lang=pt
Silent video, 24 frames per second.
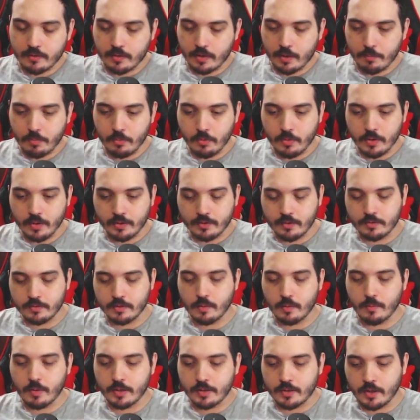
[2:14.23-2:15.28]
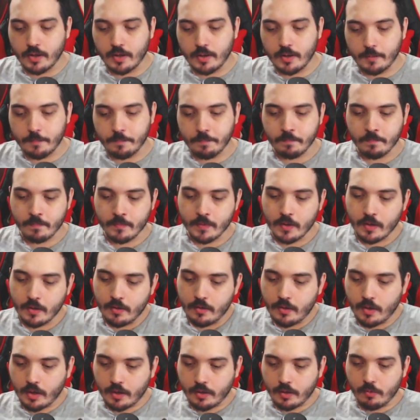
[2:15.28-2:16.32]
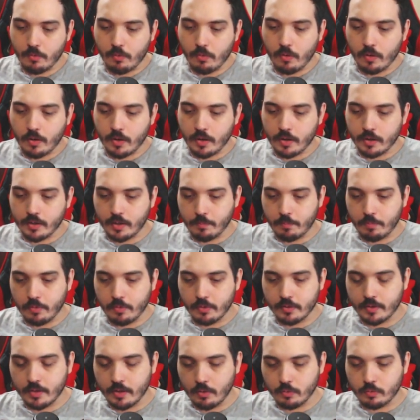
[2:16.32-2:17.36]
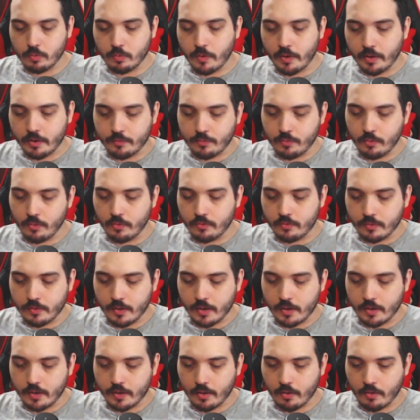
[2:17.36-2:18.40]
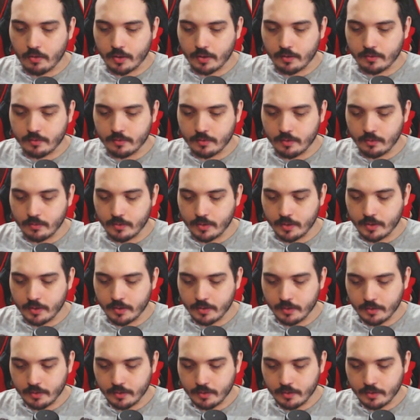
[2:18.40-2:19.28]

aí pro restante da batalha. E aqui o Gohan, né, por ter o Trunks Future ali na rotação, né,